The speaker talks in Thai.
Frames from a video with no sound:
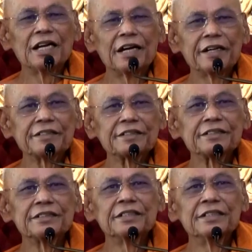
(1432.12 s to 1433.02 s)
ทาน
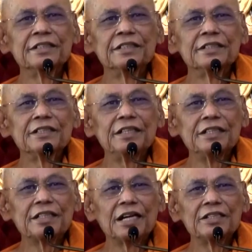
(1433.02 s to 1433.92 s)
ที่
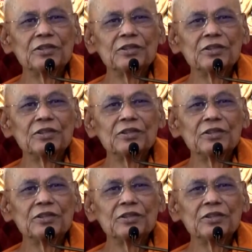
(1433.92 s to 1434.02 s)
ทา